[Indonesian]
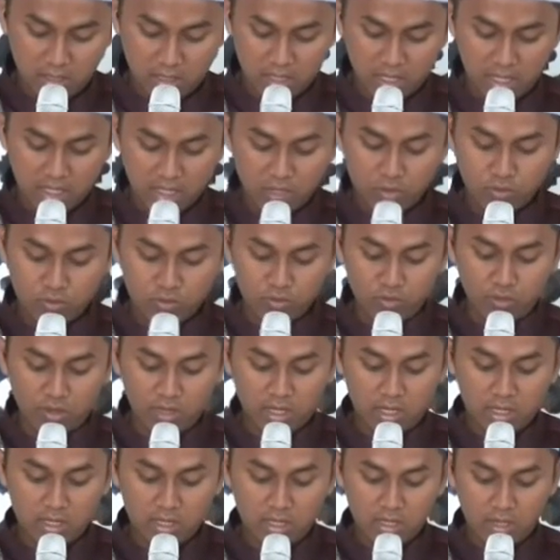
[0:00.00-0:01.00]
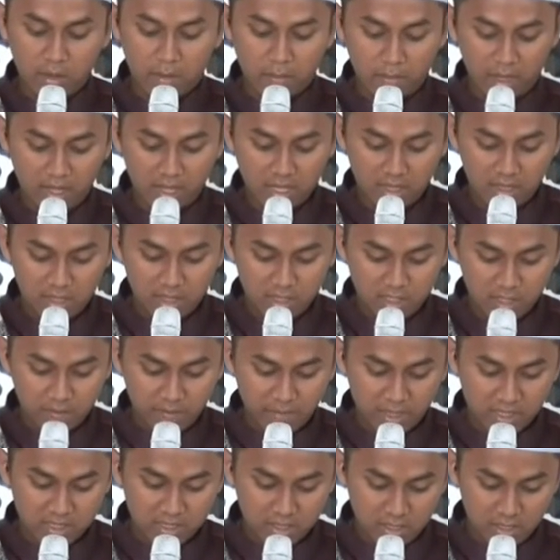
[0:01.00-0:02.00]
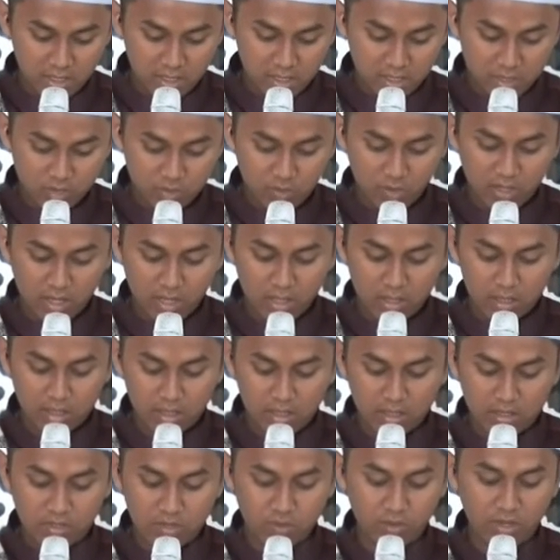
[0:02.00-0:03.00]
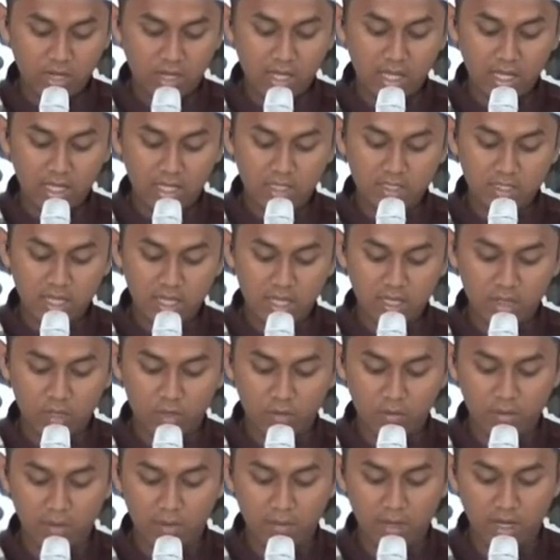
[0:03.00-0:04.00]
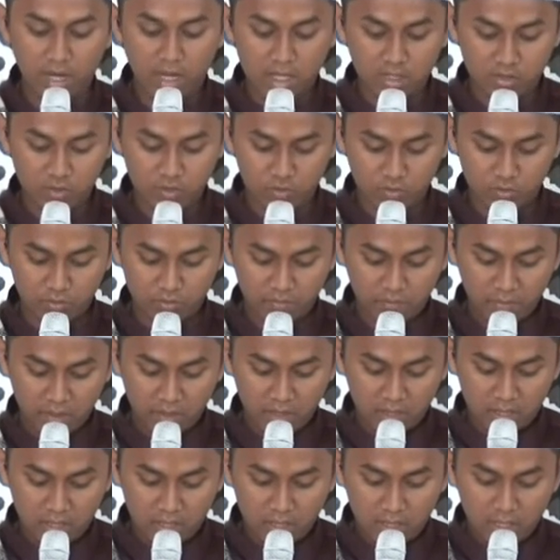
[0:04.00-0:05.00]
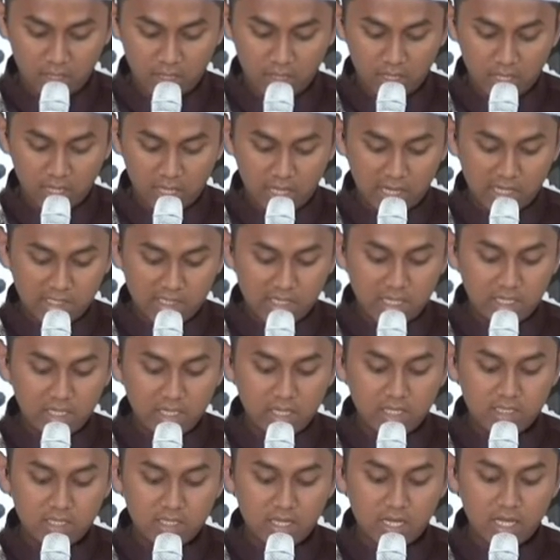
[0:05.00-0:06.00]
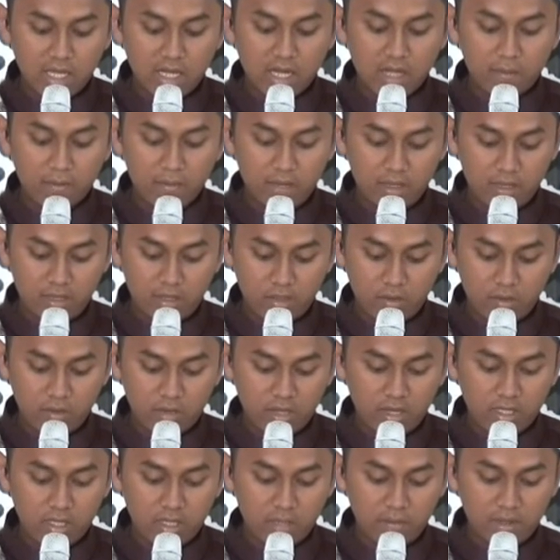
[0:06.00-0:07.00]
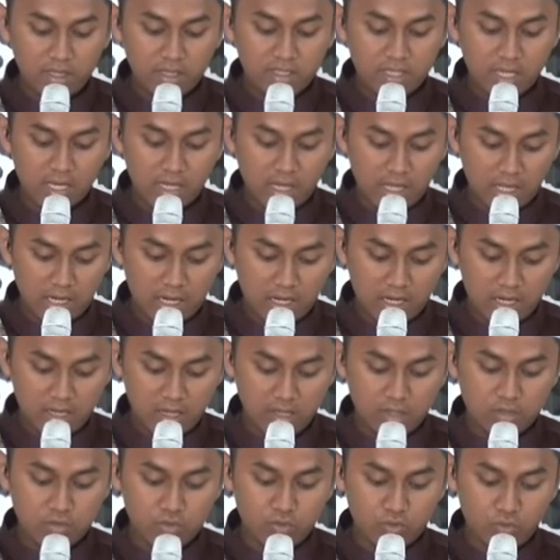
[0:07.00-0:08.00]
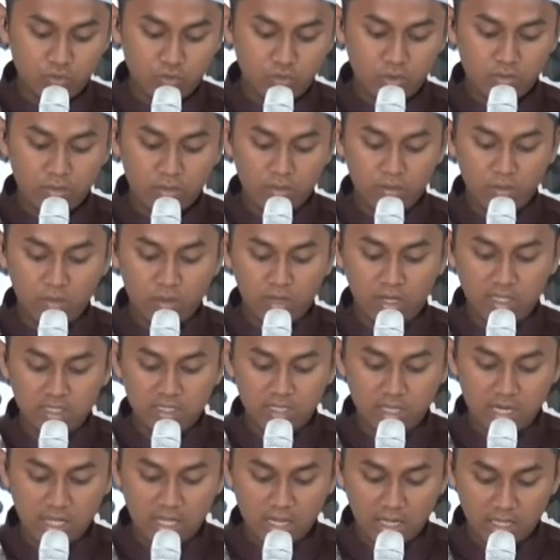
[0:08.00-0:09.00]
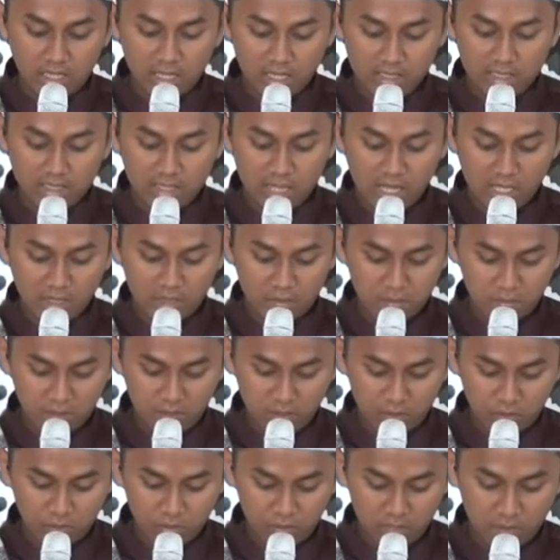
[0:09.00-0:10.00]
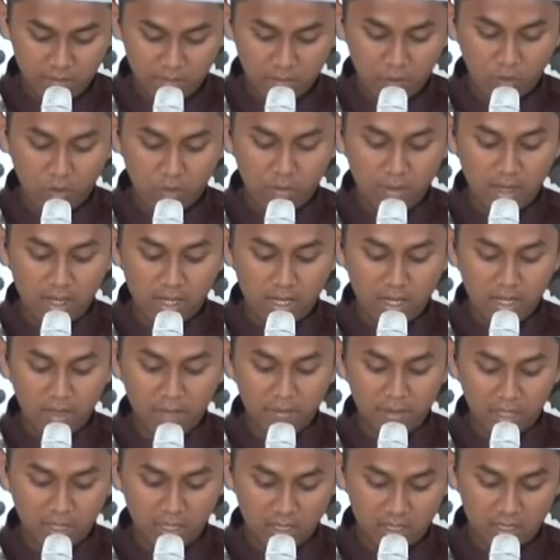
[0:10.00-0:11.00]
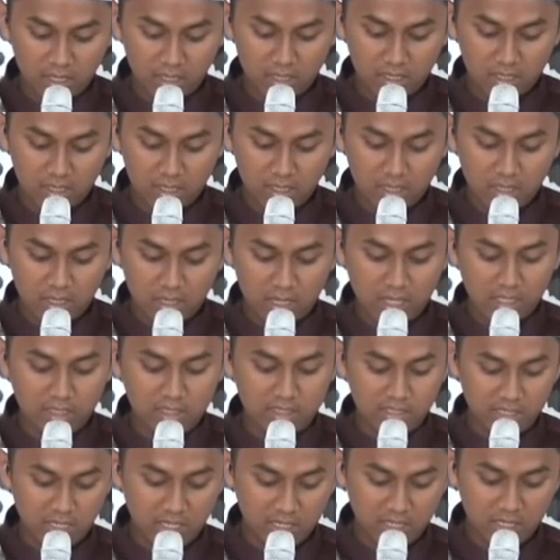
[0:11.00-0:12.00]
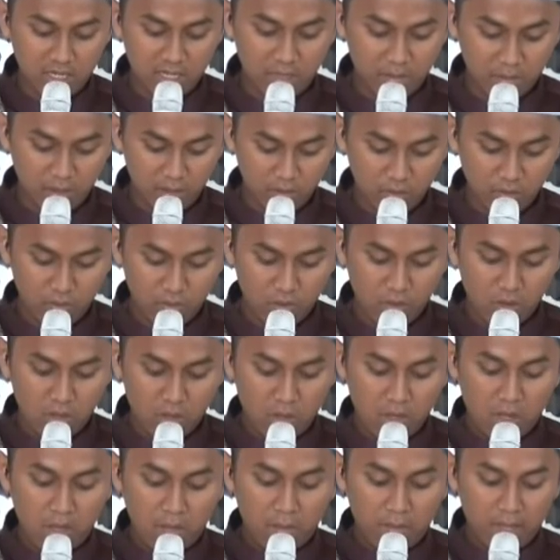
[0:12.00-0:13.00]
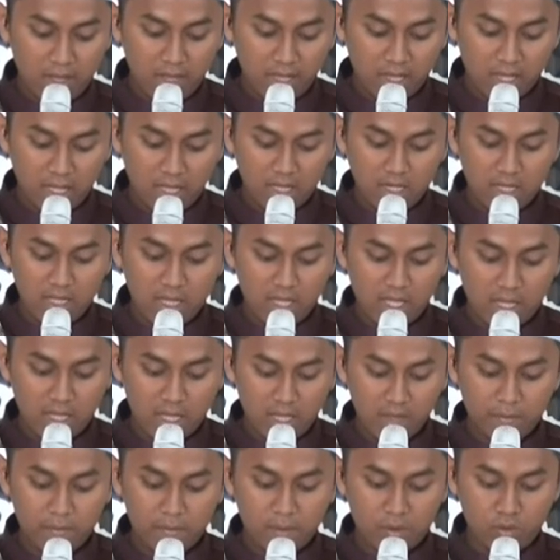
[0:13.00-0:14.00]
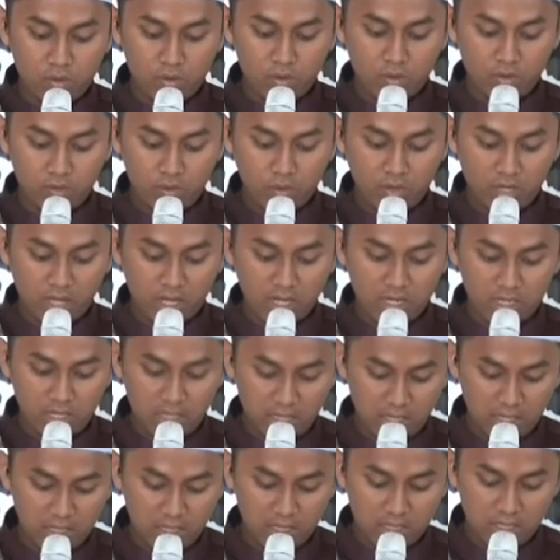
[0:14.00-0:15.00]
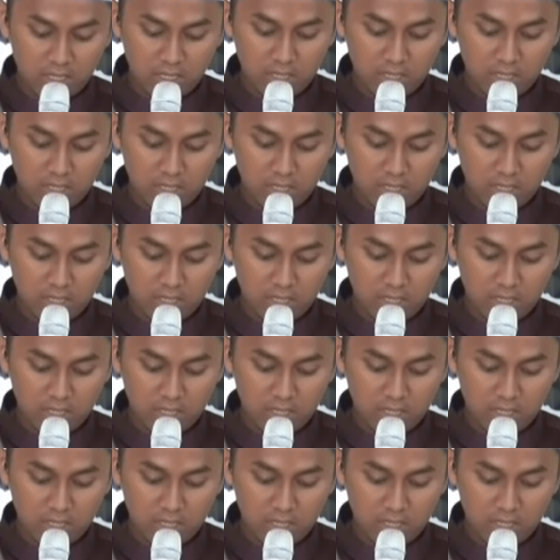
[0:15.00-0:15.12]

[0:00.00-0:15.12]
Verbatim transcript: dengan tujuan mengantisipasi kecura kecurangan saat lomba berlangsung. Karena saat ini sedang ramai wanita bercadar disuruh membuka cadarnya saat mengikuti perlombaan MTQ dan jika tidak mau maka dianggap mengundurkan diri.